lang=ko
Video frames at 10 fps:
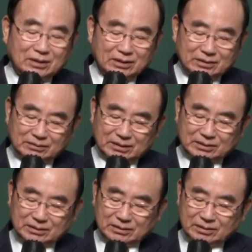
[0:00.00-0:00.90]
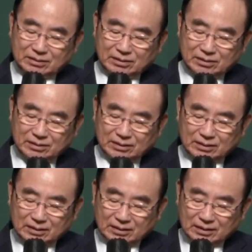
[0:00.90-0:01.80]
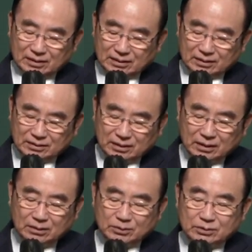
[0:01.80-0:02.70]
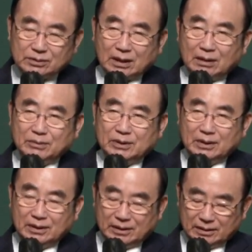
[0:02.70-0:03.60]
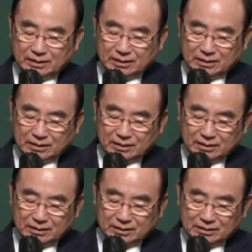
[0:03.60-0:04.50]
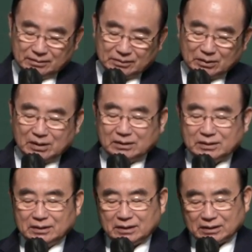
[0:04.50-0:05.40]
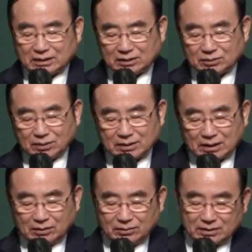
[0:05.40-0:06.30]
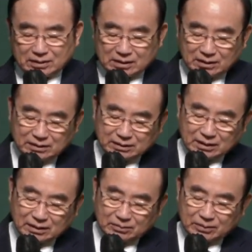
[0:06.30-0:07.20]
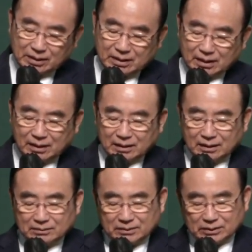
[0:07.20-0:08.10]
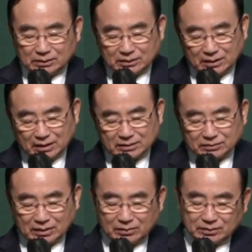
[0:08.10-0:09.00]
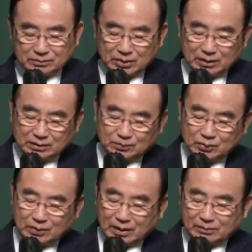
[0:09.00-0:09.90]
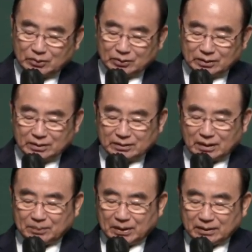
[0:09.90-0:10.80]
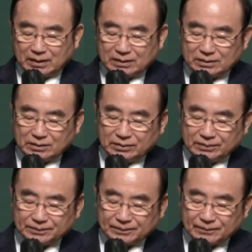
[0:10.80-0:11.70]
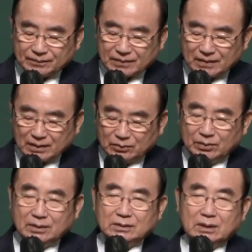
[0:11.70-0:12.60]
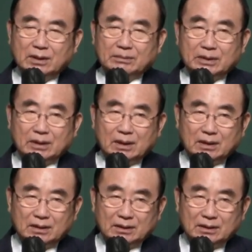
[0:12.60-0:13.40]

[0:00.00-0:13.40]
아, 정말 저는요, 너무 사람들이 뭐 역시 세상 속에 살고 세상을 엮어가다 보니까 뭐 거기에서 나오는 뭐 핸드폰이나 모든 것 다 뺏기겠죠. 우리는 틀립니다.